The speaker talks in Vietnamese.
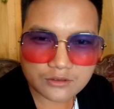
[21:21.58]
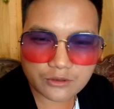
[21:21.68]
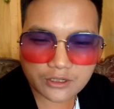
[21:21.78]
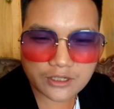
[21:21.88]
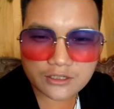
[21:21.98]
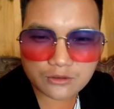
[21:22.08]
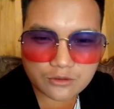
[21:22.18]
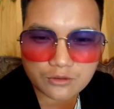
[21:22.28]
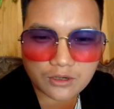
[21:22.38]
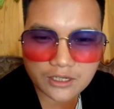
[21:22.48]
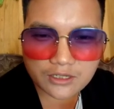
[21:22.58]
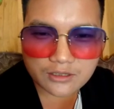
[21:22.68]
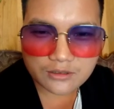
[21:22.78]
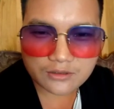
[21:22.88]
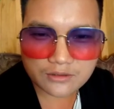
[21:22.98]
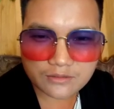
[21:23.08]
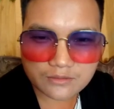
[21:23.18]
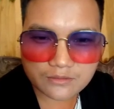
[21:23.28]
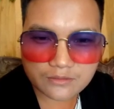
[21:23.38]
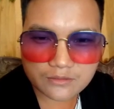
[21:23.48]
chùa này chùa chùa
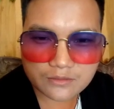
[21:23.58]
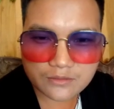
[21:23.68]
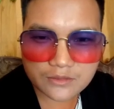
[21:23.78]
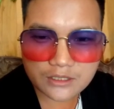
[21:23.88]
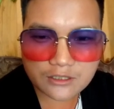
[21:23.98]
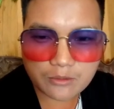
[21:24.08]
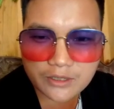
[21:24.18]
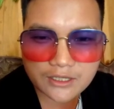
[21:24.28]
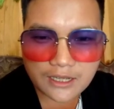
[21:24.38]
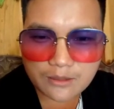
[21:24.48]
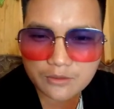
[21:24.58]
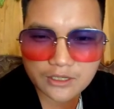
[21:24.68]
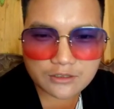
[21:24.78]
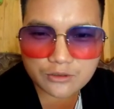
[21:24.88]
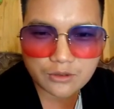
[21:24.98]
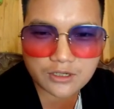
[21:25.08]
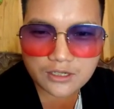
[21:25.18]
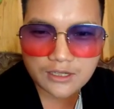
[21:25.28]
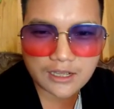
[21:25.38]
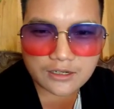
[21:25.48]
nên trồng mẹ cả muốn nên xuống
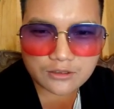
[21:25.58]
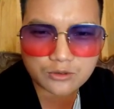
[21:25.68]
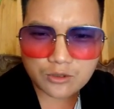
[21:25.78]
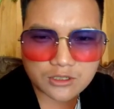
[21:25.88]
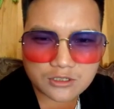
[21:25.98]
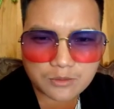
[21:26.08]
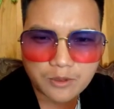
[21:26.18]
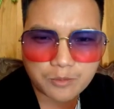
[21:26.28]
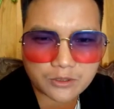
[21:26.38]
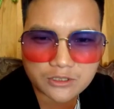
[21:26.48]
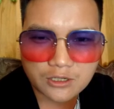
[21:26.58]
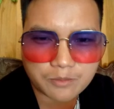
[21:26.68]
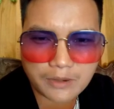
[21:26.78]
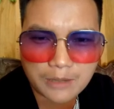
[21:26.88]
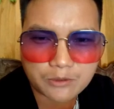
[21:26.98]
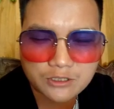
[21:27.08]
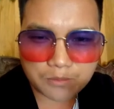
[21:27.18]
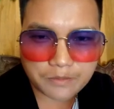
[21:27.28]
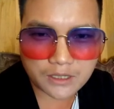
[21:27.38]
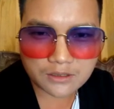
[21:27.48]
nên đa nên tua chỉ bao bữa chơi ba bữa chơi
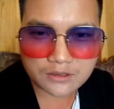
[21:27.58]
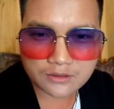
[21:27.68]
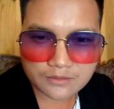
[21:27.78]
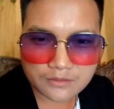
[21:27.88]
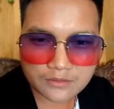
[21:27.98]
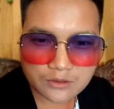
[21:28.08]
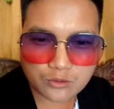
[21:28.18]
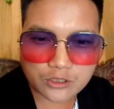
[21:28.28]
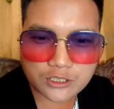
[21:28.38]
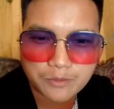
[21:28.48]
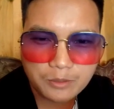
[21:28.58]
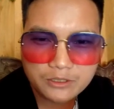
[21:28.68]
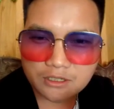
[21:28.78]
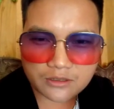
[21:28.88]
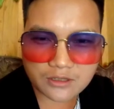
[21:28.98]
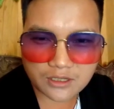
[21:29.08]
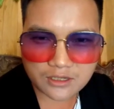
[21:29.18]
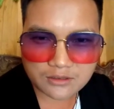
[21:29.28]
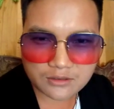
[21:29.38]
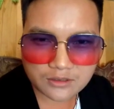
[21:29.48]
ba tua chỉ bao bữa chơi tiệt
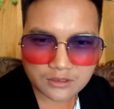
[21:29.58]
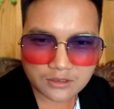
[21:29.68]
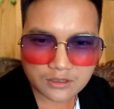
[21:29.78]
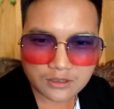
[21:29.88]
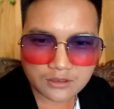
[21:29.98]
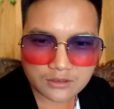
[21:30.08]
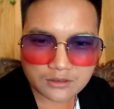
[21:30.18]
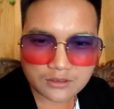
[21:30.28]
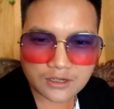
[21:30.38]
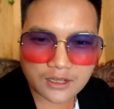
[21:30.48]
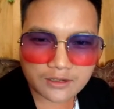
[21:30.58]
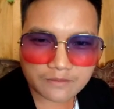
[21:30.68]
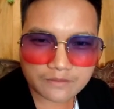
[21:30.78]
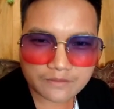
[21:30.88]
nè